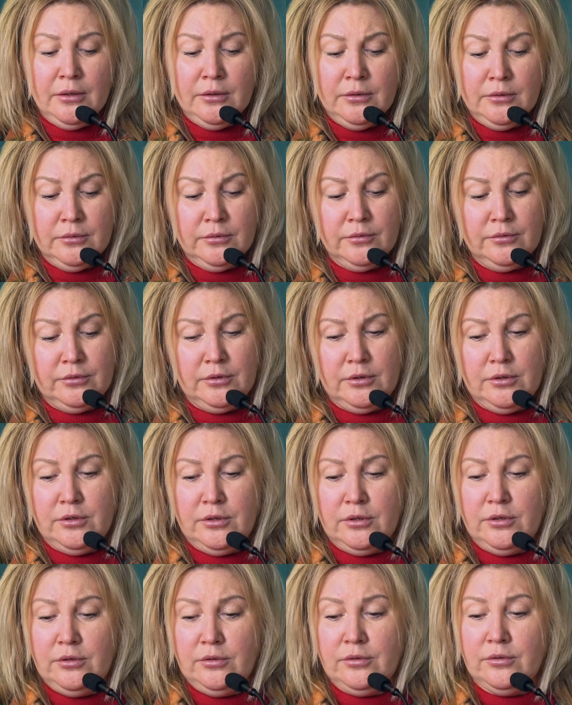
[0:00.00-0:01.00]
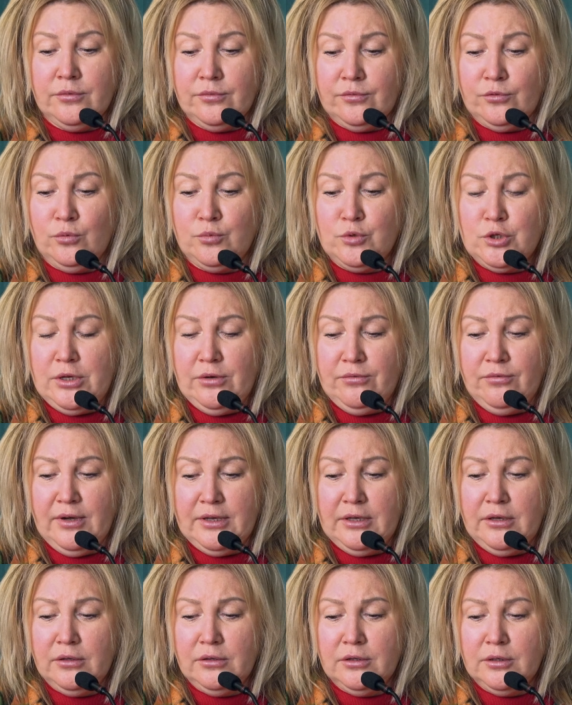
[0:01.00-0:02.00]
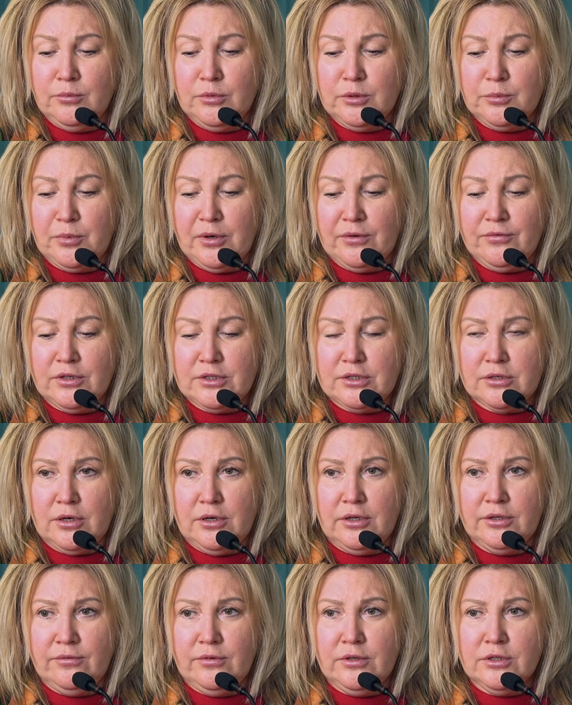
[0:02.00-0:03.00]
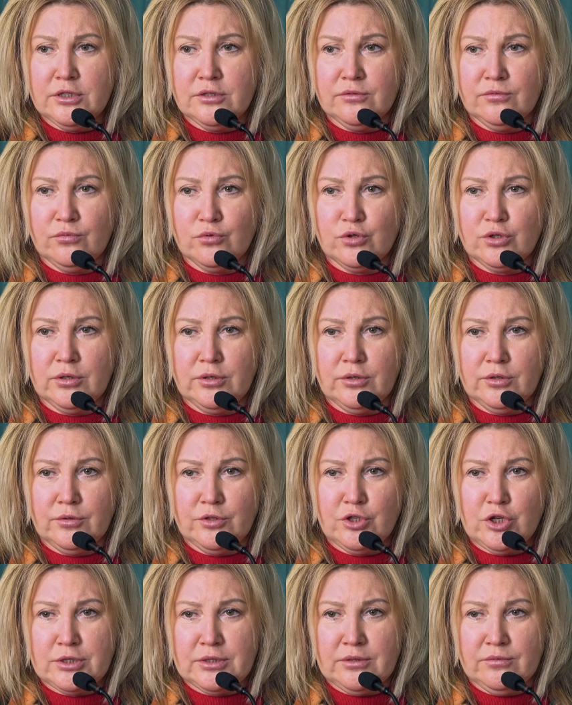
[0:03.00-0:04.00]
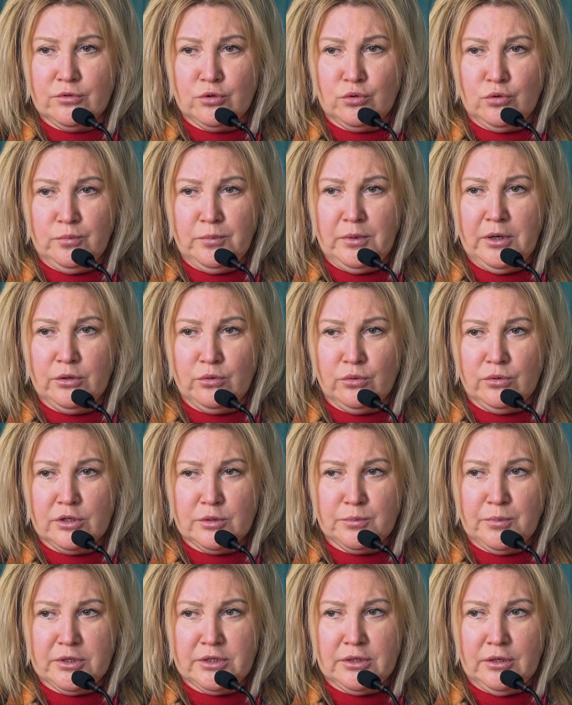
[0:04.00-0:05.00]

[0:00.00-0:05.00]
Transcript: Э, и в том числе военными. Профессор Литвинцев уже часто выступает у нас по